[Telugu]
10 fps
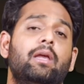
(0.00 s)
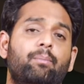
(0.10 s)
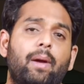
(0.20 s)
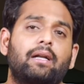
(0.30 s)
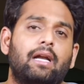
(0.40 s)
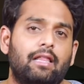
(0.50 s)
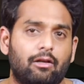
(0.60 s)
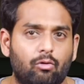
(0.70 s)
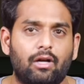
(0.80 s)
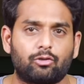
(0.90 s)
ఇంపాక్ట్ అనేది
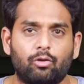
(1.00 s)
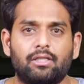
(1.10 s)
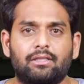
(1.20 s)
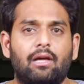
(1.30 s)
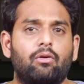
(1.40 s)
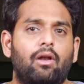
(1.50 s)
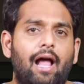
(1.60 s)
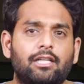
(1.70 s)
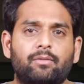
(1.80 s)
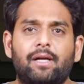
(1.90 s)
ఎక్కువగా చూపిస్తారు
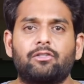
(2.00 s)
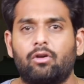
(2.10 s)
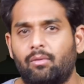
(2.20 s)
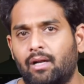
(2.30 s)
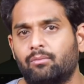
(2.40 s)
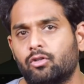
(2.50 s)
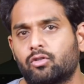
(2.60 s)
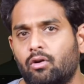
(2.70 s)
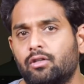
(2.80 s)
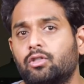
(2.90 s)
లాస్ట్ మ్యాచ్ కూడా మనం
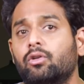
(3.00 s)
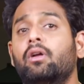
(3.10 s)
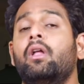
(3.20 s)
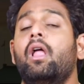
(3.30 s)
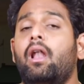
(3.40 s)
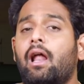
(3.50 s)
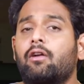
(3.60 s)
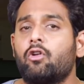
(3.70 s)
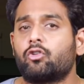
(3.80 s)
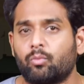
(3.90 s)
చూసుకోవచ్చు
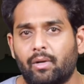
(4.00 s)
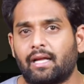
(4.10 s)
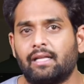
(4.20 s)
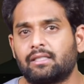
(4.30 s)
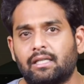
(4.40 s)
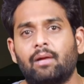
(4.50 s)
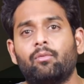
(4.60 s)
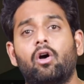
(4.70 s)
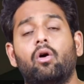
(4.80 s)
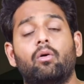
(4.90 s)
లక్నో సూపర్ కింగ్స్
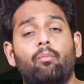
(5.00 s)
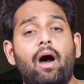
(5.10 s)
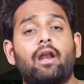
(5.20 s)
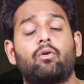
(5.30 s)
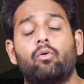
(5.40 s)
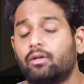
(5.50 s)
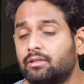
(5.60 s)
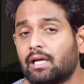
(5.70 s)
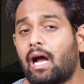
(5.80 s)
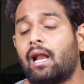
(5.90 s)
టీంలో వుడ్
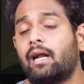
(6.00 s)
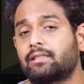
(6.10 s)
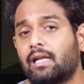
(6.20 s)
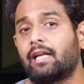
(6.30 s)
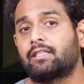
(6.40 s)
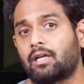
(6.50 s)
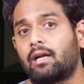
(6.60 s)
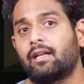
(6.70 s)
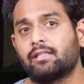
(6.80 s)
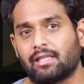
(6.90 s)
చాలా అంటే చాలా
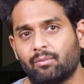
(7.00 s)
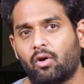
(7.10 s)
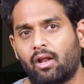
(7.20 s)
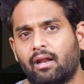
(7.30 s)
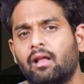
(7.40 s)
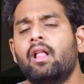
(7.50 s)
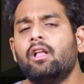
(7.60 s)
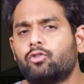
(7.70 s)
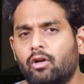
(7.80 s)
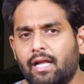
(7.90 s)
ఎక్స్ట్రాడినరీ సీమ్ బౌలర్
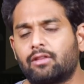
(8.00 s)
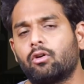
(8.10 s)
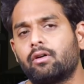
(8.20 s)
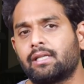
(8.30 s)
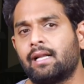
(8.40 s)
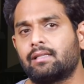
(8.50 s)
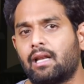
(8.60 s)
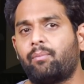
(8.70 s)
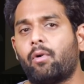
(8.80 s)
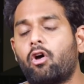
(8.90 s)
సో డెత్ ఓవర్స్ అయినా
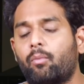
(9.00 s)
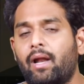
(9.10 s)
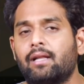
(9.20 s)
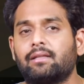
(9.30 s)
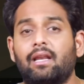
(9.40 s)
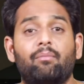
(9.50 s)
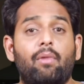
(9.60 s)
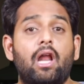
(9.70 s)
సరే పవర్ ప్లే అయినా సరే